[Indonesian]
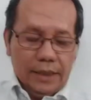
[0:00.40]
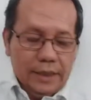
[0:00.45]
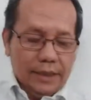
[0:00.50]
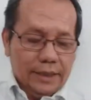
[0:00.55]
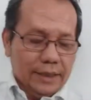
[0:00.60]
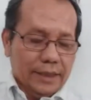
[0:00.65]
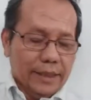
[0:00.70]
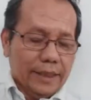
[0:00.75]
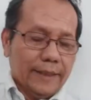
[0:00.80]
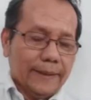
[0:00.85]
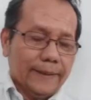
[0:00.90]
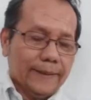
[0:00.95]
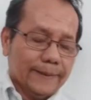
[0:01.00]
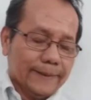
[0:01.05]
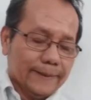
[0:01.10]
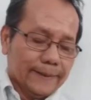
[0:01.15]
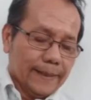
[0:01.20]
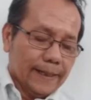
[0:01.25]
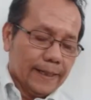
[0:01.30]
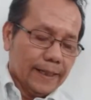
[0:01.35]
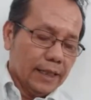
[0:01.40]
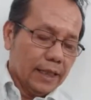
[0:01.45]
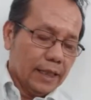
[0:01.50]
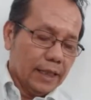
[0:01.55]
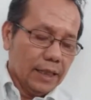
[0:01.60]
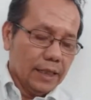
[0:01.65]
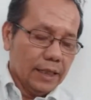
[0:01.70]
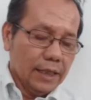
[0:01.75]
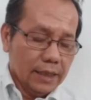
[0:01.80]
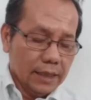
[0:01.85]
Ya,
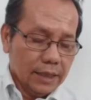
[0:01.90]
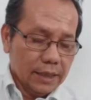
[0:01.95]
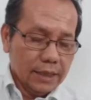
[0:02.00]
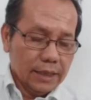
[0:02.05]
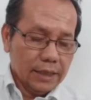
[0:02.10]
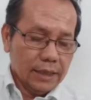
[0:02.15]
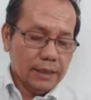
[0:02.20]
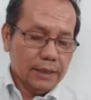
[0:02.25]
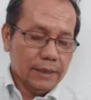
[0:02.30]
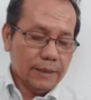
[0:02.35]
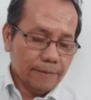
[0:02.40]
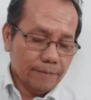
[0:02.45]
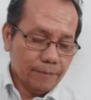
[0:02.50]
saya uh,